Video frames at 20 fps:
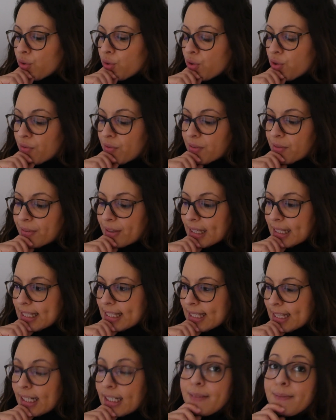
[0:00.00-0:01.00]
je vais faire
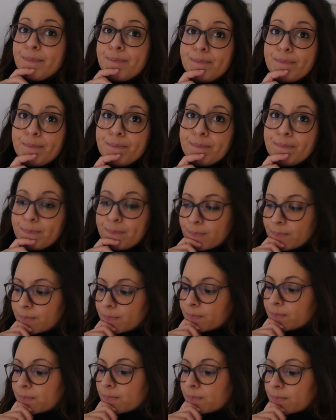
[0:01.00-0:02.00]
ça.
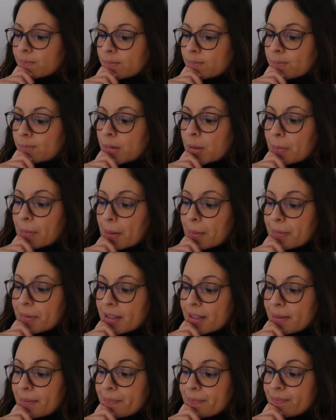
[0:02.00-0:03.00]
Mes
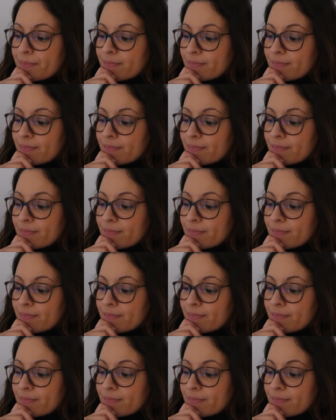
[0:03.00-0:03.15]
papiers.